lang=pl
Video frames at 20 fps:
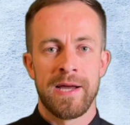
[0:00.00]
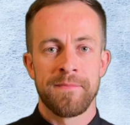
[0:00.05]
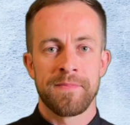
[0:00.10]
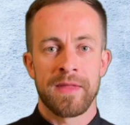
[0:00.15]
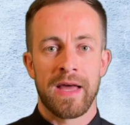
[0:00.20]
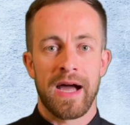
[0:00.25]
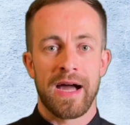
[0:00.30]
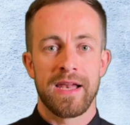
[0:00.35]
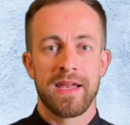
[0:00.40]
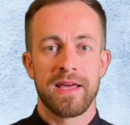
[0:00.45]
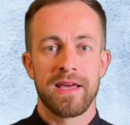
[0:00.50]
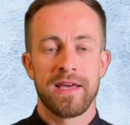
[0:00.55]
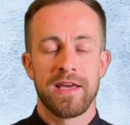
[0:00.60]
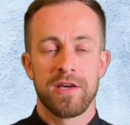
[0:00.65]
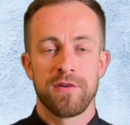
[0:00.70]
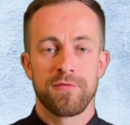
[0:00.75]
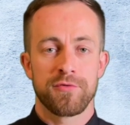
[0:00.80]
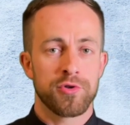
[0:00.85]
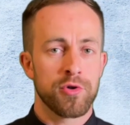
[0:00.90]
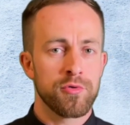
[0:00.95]
ale
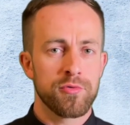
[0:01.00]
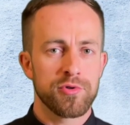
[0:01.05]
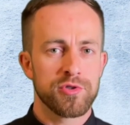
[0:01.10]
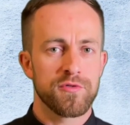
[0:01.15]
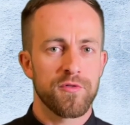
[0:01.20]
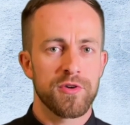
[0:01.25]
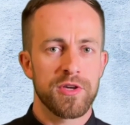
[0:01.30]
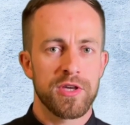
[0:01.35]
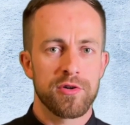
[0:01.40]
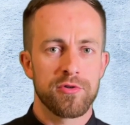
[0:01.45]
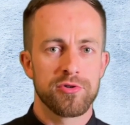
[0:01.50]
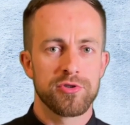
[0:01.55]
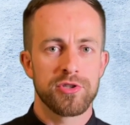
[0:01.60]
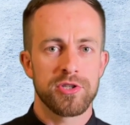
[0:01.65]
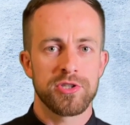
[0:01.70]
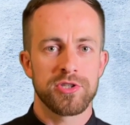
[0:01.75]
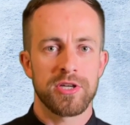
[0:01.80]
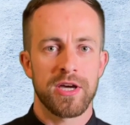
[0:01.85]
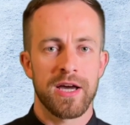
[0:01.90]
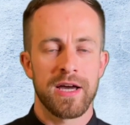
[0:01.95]
w ciągu swojego
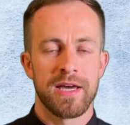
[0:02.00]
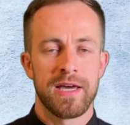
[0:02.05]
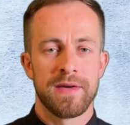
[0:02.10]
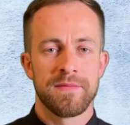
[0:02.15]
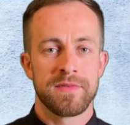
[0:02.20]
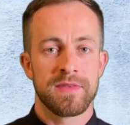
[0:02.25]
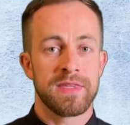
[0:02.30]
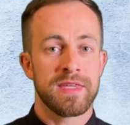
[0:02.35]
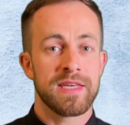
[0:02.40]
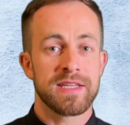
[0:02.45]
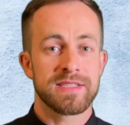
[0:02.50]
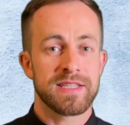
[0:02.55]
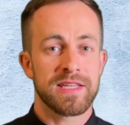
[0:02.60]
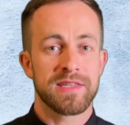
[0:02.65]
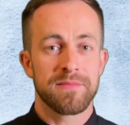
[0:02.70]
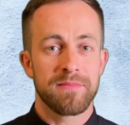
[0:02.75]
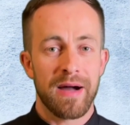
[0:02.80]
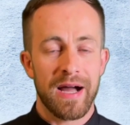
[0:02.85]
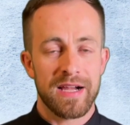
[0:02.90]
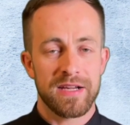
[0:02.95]
życia nie
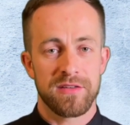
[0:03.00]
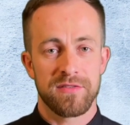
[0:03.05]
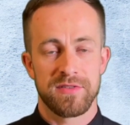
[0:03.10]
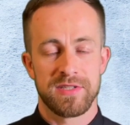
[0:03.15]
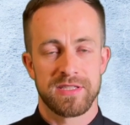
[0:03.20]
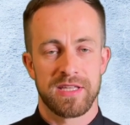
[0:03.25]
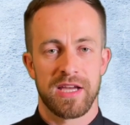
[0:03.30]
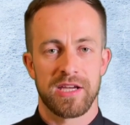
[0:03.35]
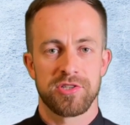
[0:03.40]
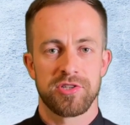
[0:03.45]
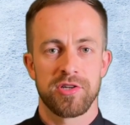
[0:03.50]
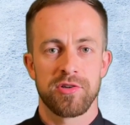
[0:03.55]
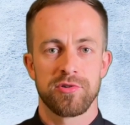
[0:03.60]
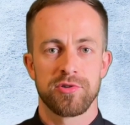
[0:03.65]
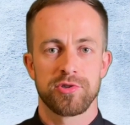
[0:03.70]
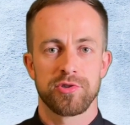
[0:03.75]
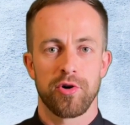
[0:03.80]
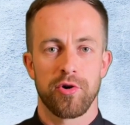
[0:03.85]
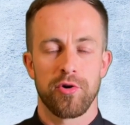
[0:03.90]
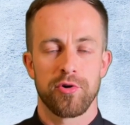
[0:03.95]
zadbali
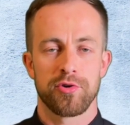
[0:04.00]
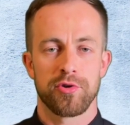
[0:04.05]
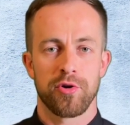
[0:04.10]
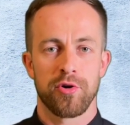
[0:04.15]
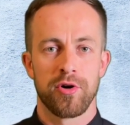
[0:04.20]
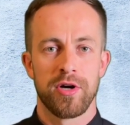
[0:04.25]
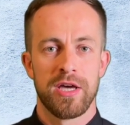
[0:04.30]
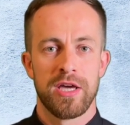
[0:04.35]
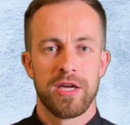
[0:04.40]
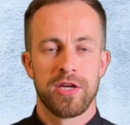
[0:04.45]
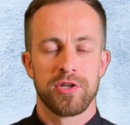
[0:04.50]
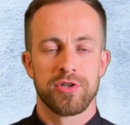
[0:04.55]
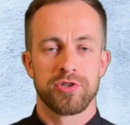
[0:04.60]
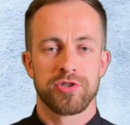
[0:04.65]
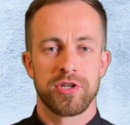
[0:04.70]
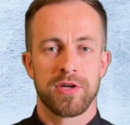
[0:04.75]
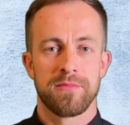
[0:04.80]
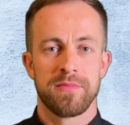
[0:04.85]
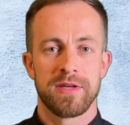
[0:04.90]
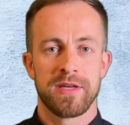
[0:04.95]
wystarczająco o to,
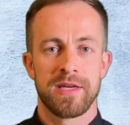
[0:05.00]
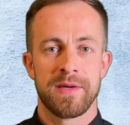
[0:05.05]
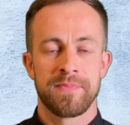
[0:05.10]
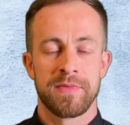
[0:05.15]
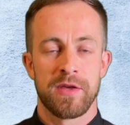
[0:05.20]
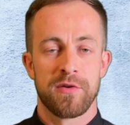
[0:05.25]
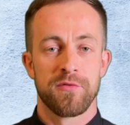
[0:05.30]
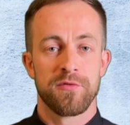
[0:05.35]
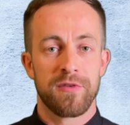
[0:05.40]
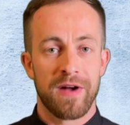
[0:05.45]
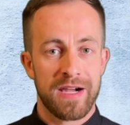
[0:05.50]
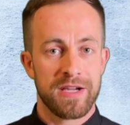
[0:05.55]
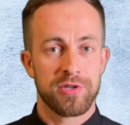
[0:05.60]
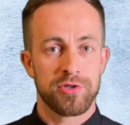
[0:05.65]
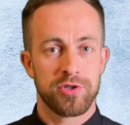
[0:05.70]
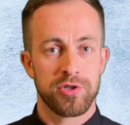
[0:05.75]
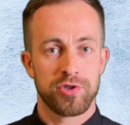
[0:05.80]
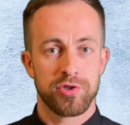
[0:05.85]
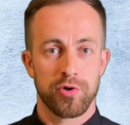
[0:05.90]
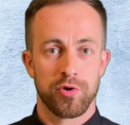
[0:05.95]
żeby
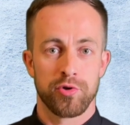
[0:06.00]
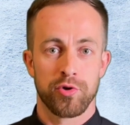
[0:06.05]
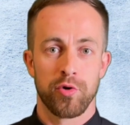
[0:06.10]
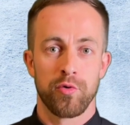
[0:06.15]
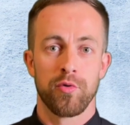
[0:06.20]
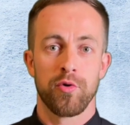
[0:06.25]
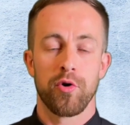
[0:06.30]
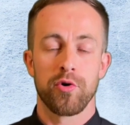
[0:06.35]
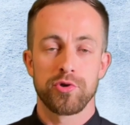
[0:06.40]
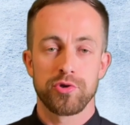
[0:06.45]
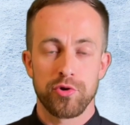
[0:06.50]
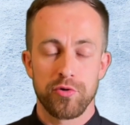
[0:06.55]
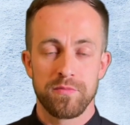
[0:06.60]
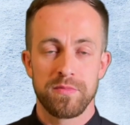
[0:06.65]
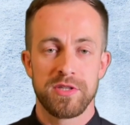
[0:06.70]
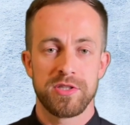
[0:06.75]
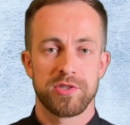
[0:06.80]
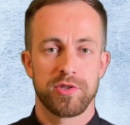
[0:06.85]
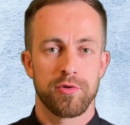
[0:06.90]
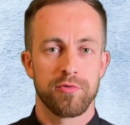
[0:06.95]
walczyć o tą
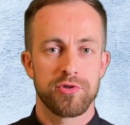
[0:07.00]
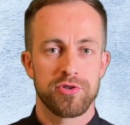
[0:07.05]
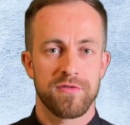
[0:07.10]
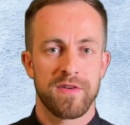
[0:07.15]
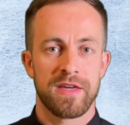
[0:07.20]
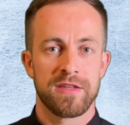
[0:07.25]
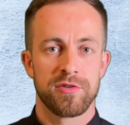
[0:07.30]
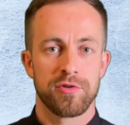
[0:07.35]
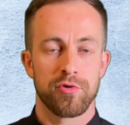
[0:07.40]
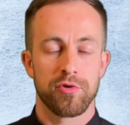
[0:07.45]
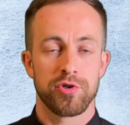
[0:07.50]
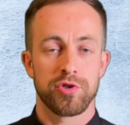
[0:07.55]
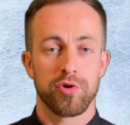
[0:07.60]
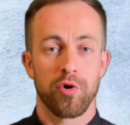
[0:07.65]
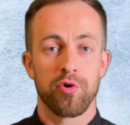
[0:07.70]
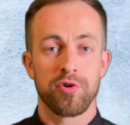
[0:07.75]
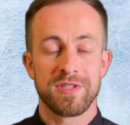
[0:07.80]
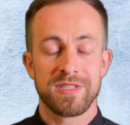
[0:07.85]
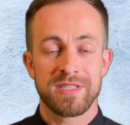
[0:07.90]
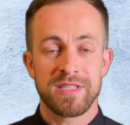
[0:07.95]
osobistą świętość,
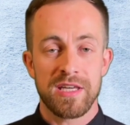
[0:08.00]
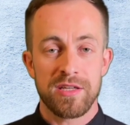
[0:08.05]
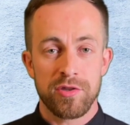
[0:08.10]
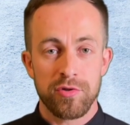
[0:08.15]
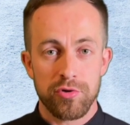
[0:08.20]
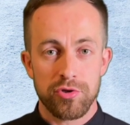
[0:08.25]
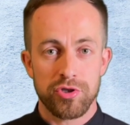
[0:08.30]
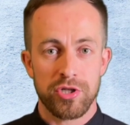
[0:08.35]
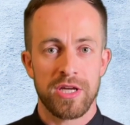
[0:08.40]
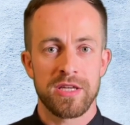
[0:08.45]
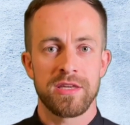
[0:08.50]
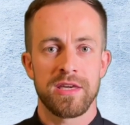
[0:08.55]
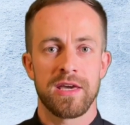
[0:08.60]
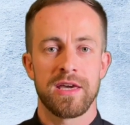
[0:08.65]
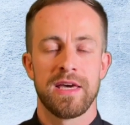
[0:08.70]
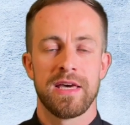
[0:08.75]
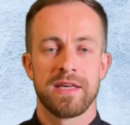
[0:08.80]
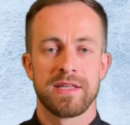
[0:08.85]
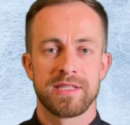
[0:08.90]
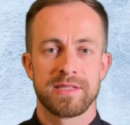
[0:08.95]
o zjednoczenie
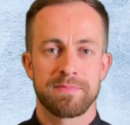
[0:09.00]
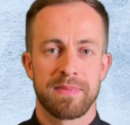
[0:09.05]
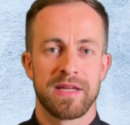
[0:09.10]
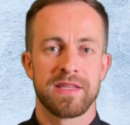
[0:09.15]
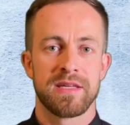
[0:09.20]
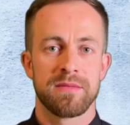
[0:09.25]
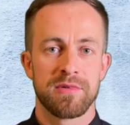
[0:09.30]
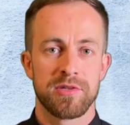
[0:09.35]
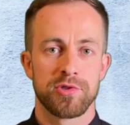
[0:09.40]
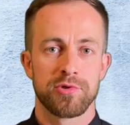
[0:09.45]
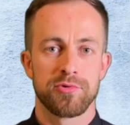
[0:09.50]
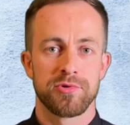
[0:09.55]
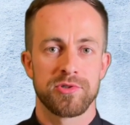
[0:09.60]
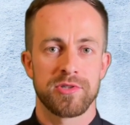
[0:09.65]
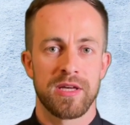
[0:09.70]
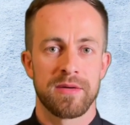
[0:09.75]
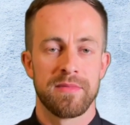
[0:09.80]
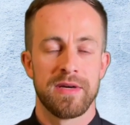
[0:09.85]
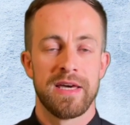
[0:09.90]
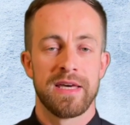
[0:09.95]
z Panem
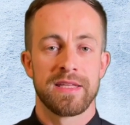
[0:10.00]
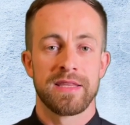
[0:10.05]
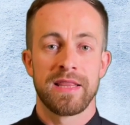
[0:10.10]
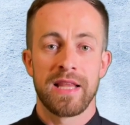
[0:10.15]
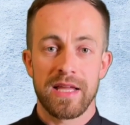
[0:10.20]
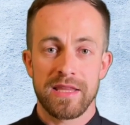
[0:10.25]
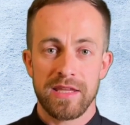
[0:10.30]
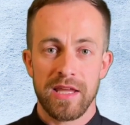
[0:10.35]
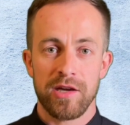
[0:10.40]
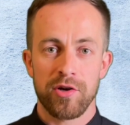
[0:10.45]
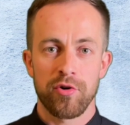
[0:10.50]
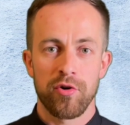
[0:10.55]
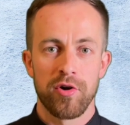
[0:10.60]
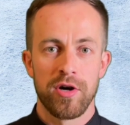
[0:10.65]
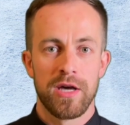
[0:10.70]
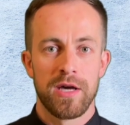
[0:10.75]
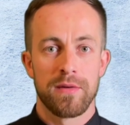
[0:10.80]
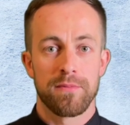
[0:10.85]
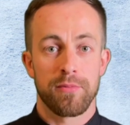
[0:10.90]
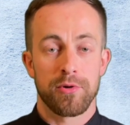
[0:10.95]
Jezusem. Dlatego
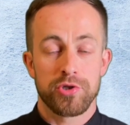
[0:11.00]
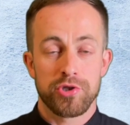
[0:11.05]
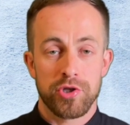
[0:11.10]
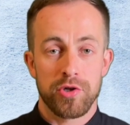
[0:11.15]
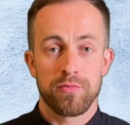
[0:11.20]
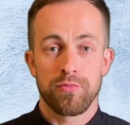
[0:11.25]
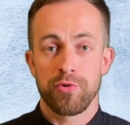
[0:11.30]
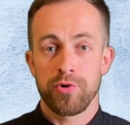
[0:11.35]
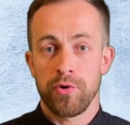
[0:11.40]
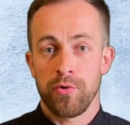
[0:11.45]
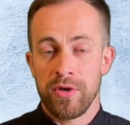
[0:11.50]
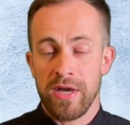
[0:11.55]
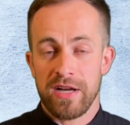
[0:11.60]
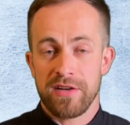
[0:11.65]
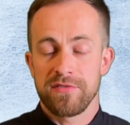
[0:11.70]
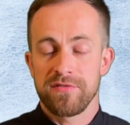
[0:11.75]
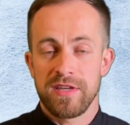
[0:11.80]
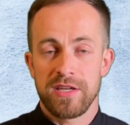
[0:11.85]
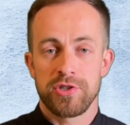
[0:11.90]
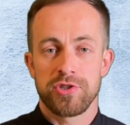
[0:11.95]
potrzebują, jak
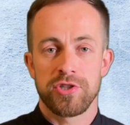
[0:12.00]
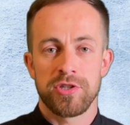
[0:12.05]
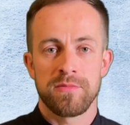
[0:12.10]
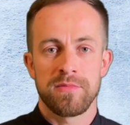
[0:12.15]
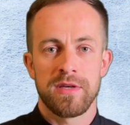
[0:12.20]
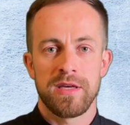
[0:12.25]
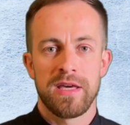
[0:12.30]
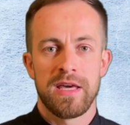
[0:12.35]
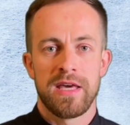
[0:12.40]
wierzymy,